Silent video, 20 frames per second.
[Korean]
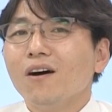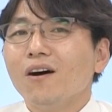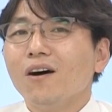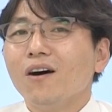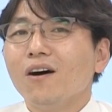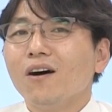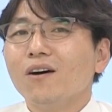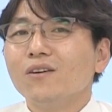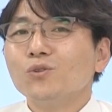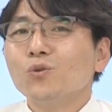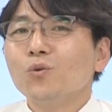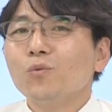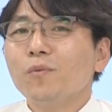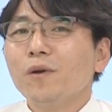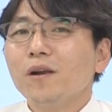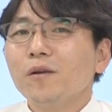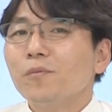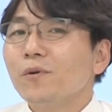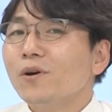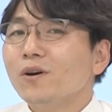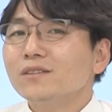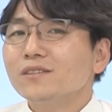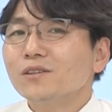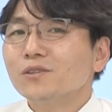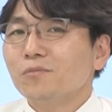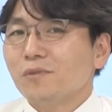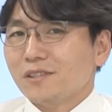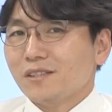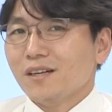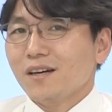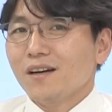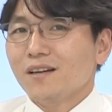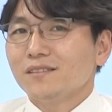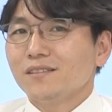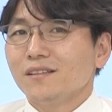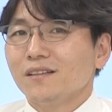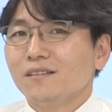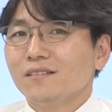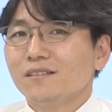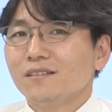어, 노벨 평화상도
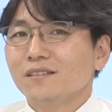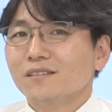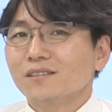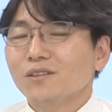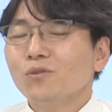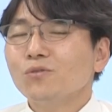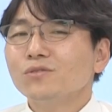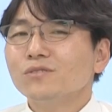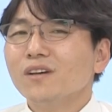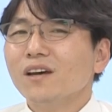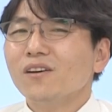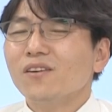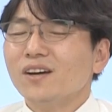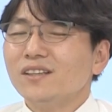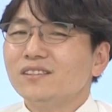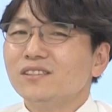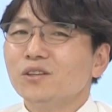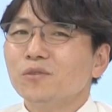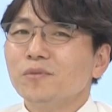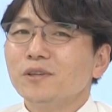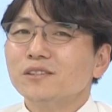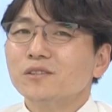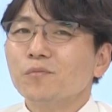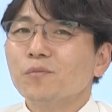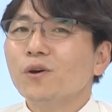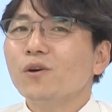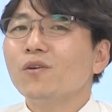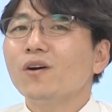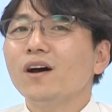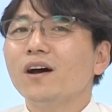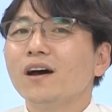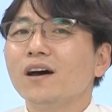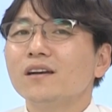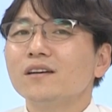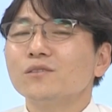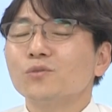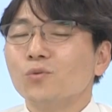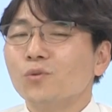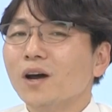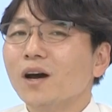마찬가지예요. 그 서구사의 관점에서
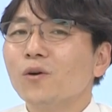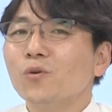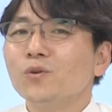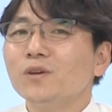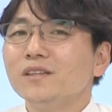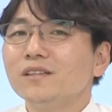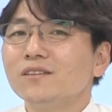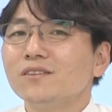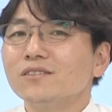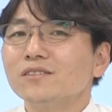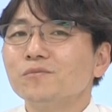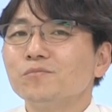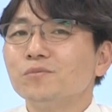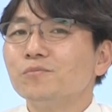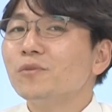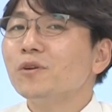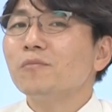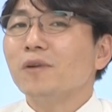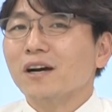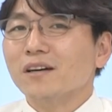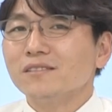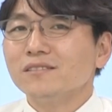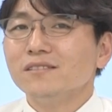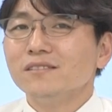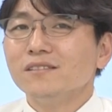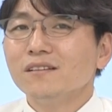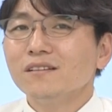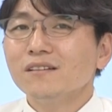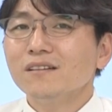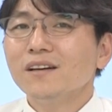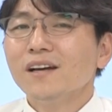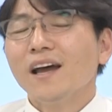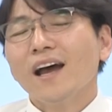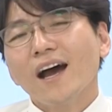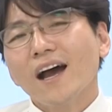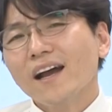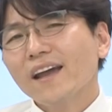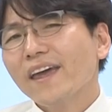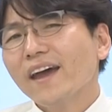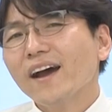평화를 논하고 있는 것은 분명히 맞거든요.
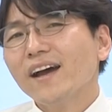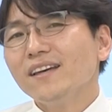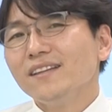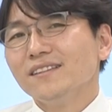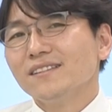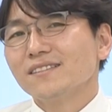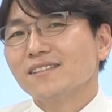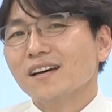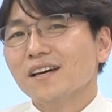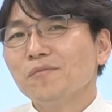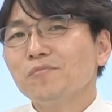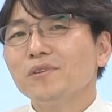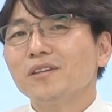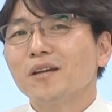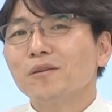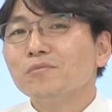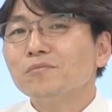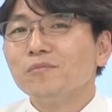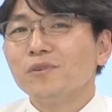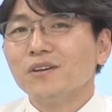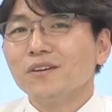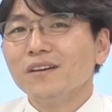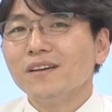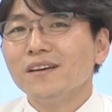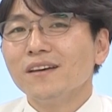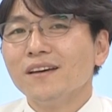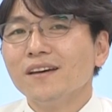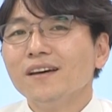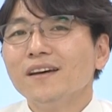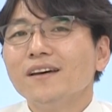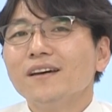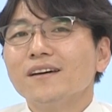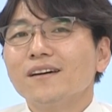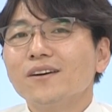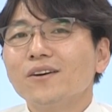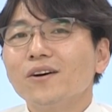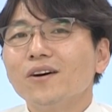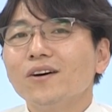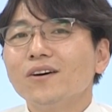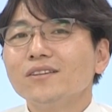한계가 있는 상입니다, 분명히.
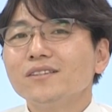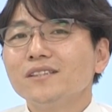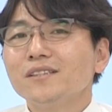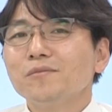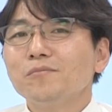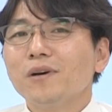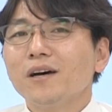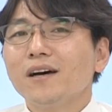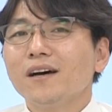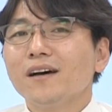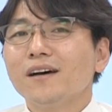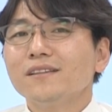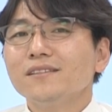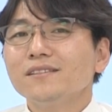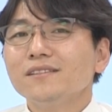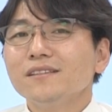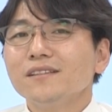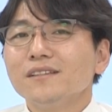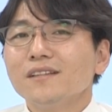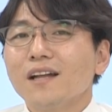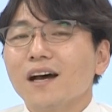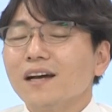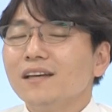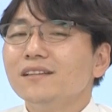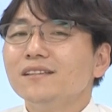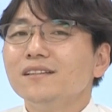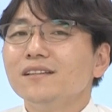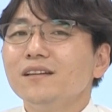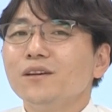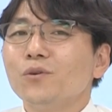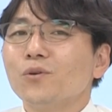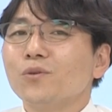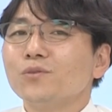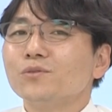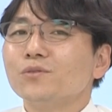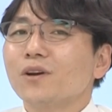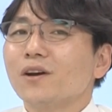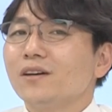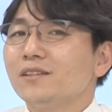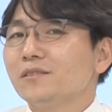그렇지만은, 아, 이들이 이런
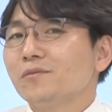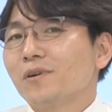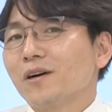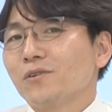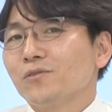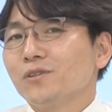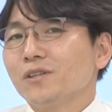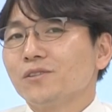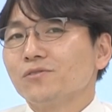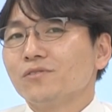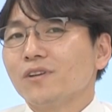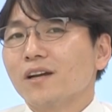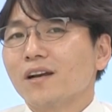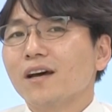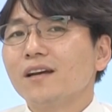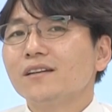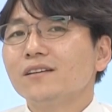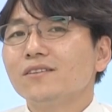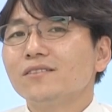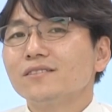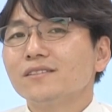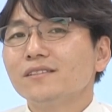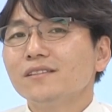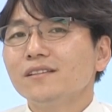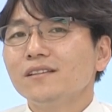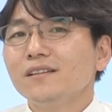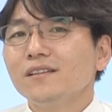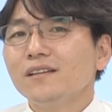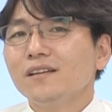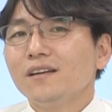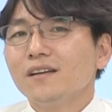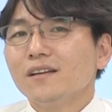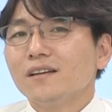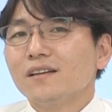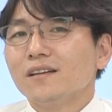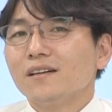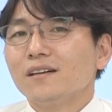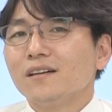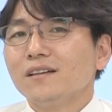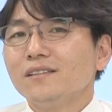쪽에 관심을 갖고 있구나라는 것을
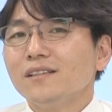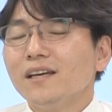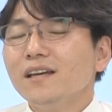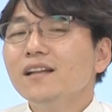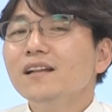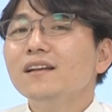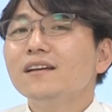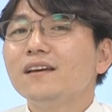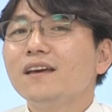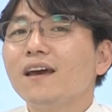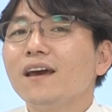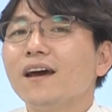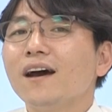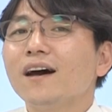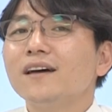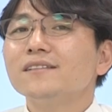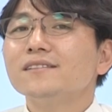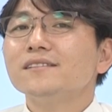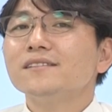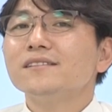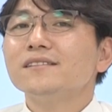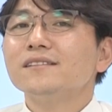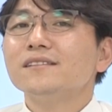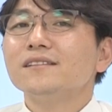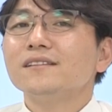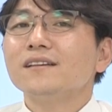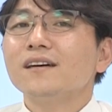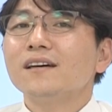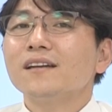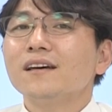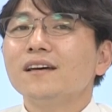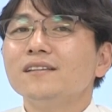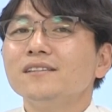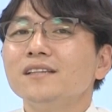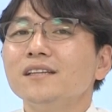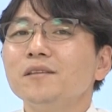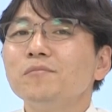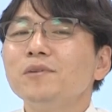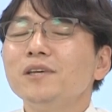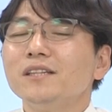어, 이제 읽게 하는 하나의
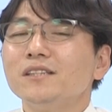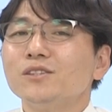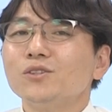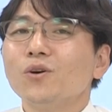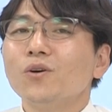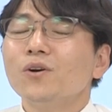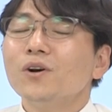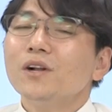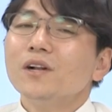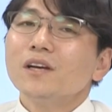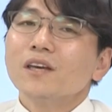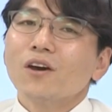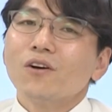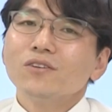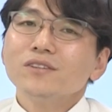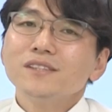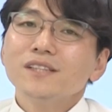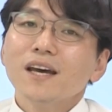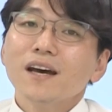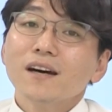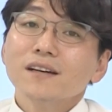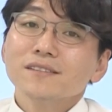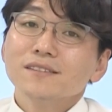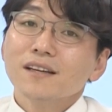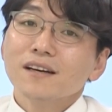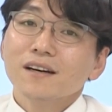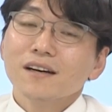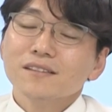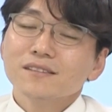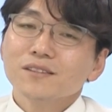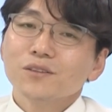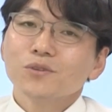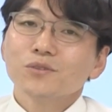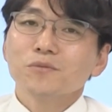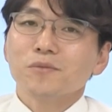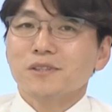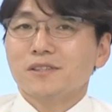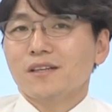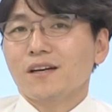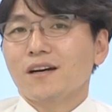이제 힘이 있죠. 경제학상 같은
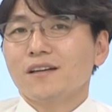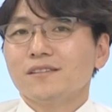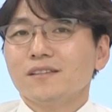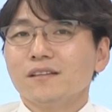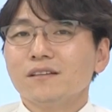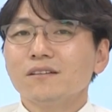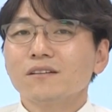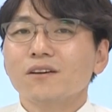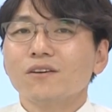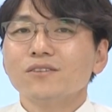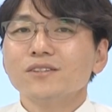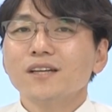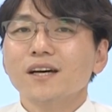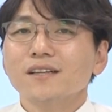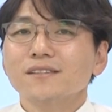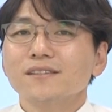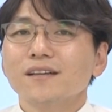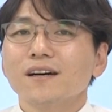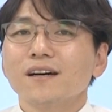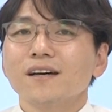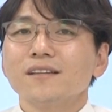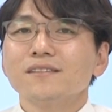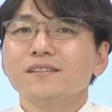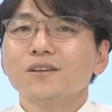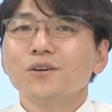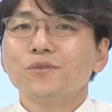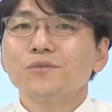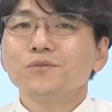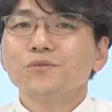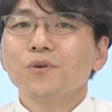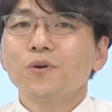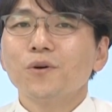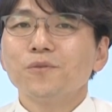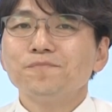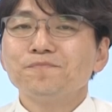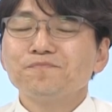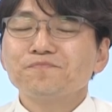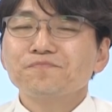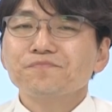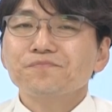경우도 마찬가지예요. 경제학상 같은
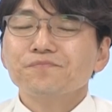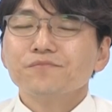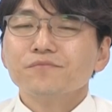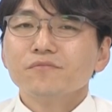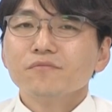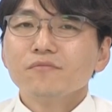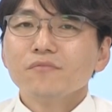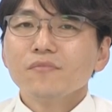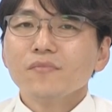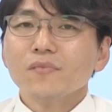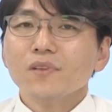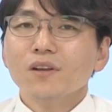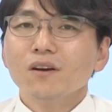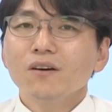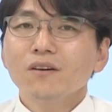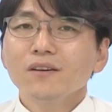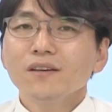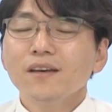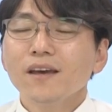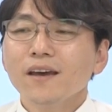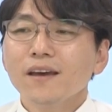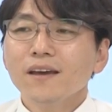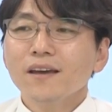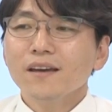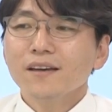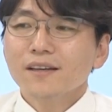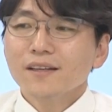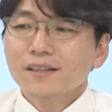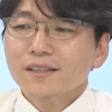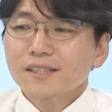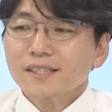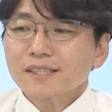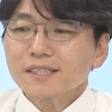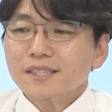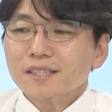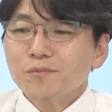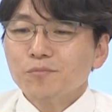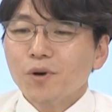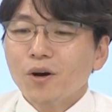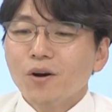경우도 어, 이게
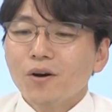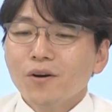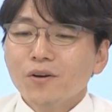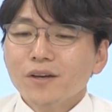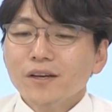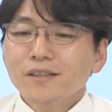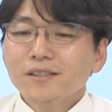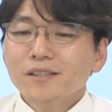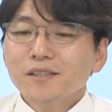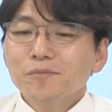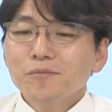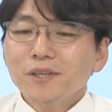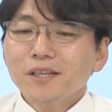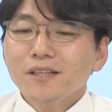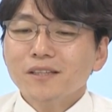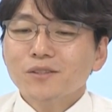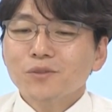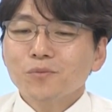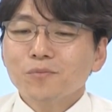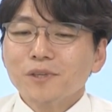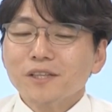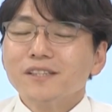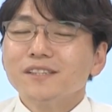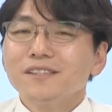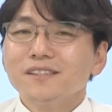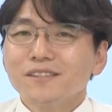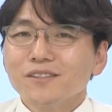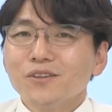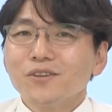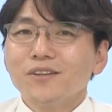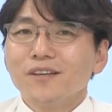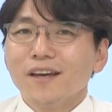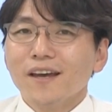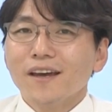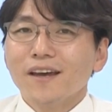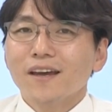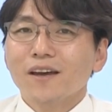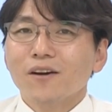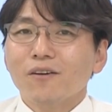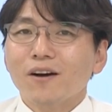뭐 흐름이 좀 있거든요.
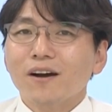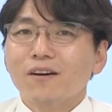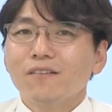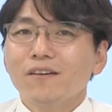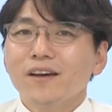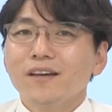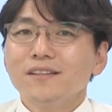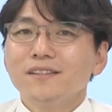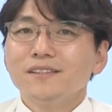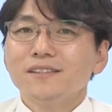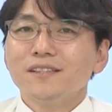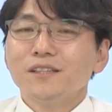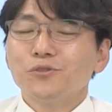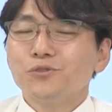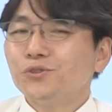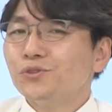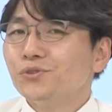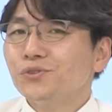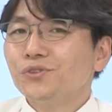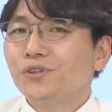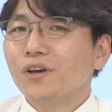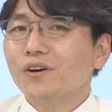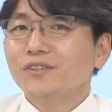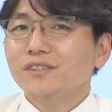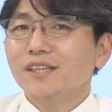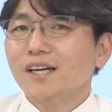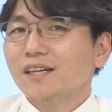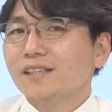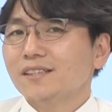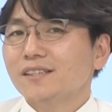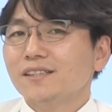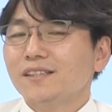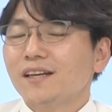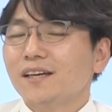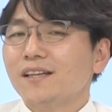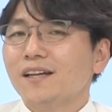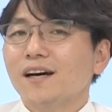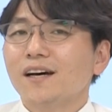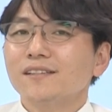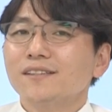이게 과거에는 이제 주류
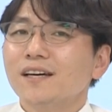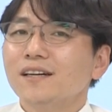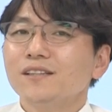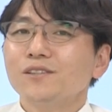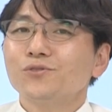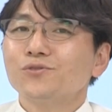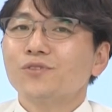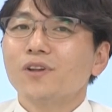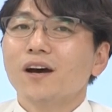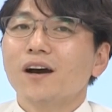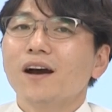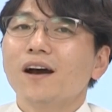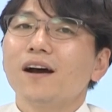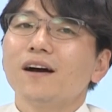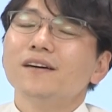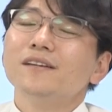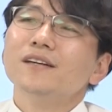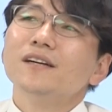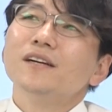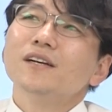경제학들에다가 상을 주다가